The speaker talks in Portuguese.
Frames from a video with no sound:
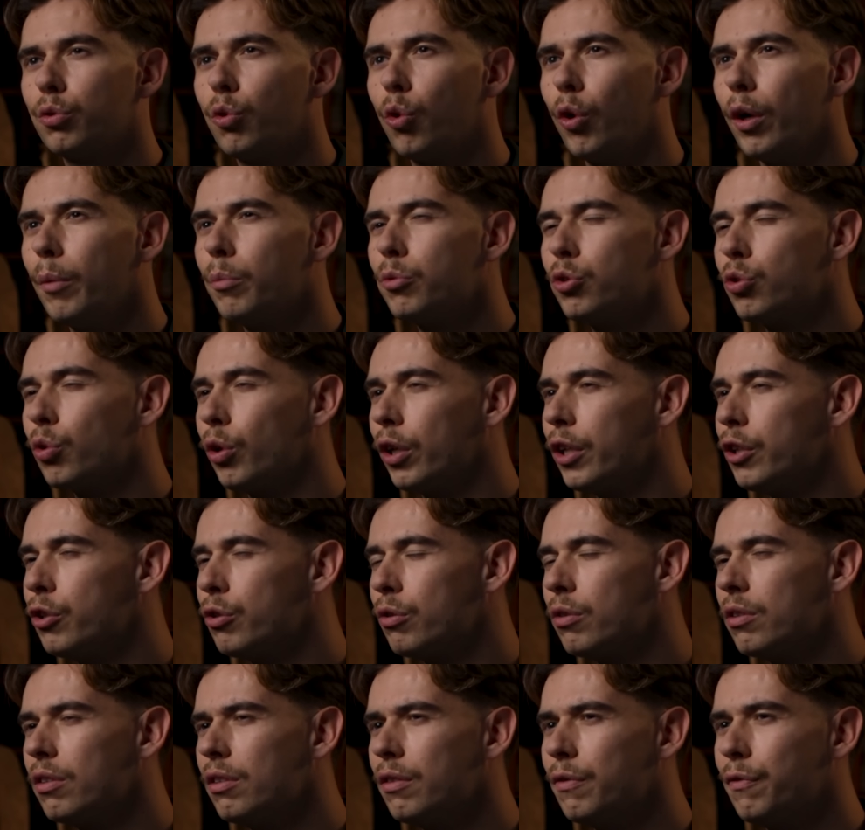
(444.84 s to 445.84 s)
corremos o
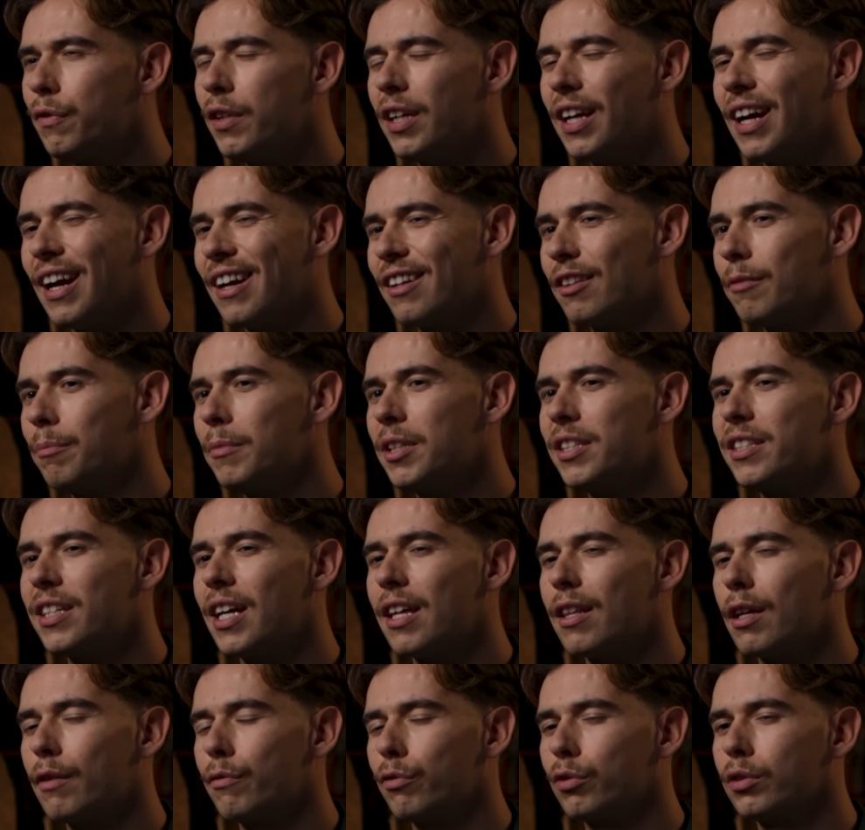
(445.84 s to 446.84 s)
risco de ficar
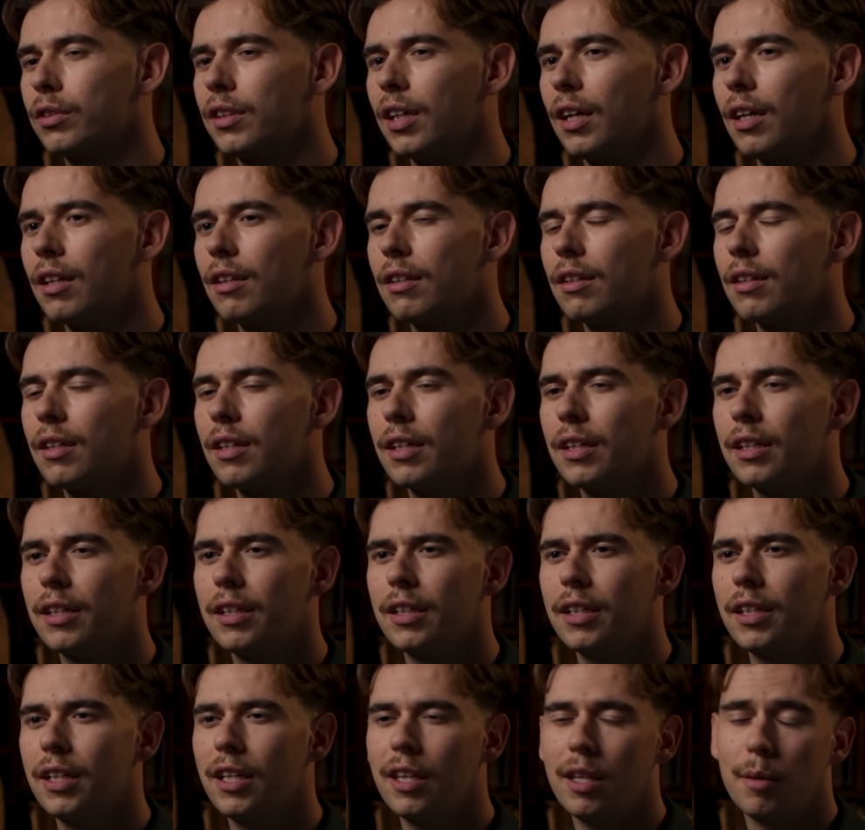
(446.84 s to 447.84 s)
demasiado à vontade
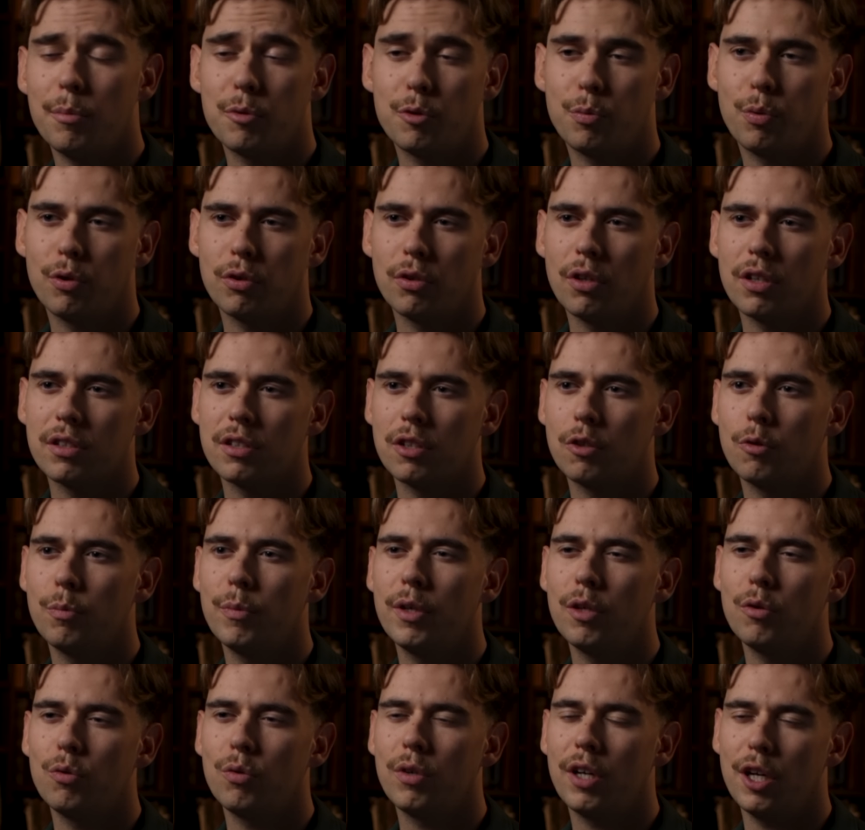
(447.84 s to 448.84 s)
e damos por nós a
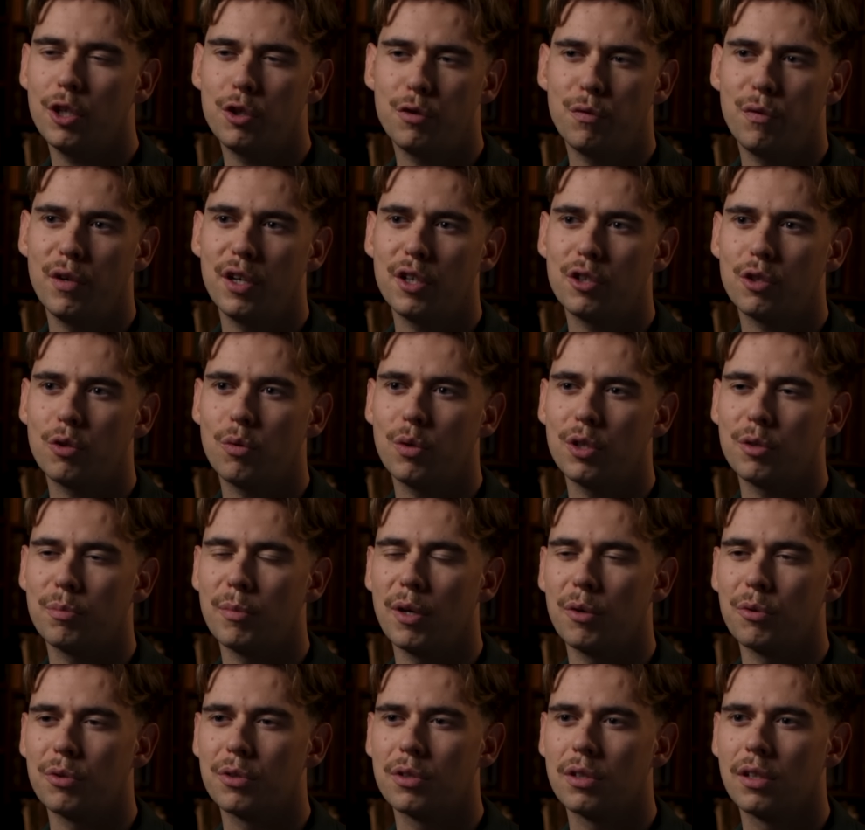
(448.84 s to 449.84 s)
comer o queijo fresco com as
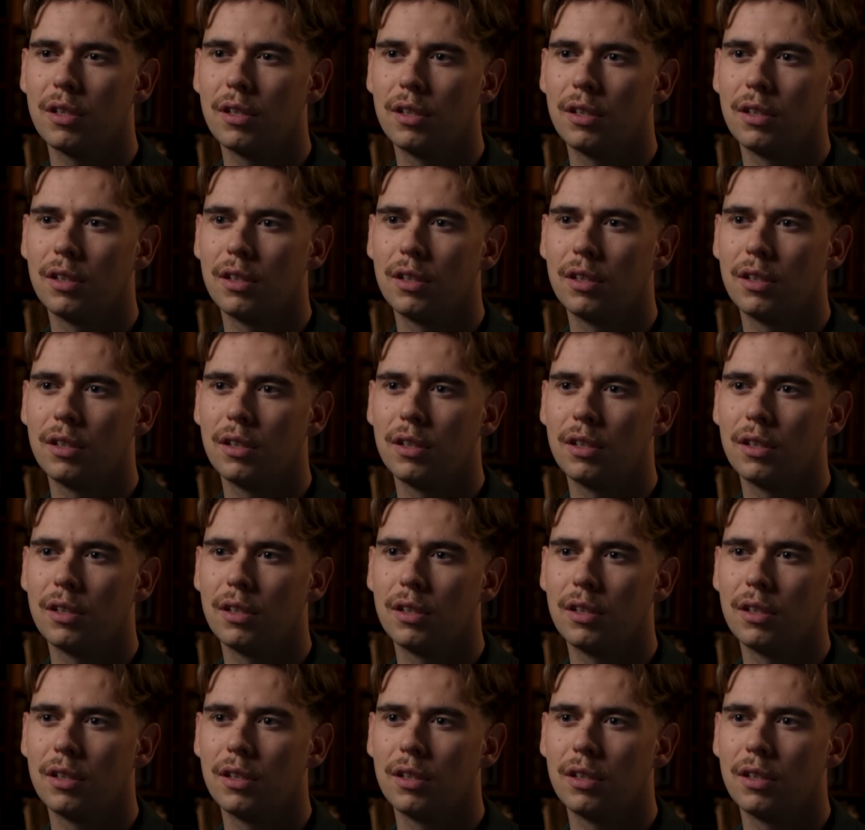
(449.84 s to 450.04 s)
mãos.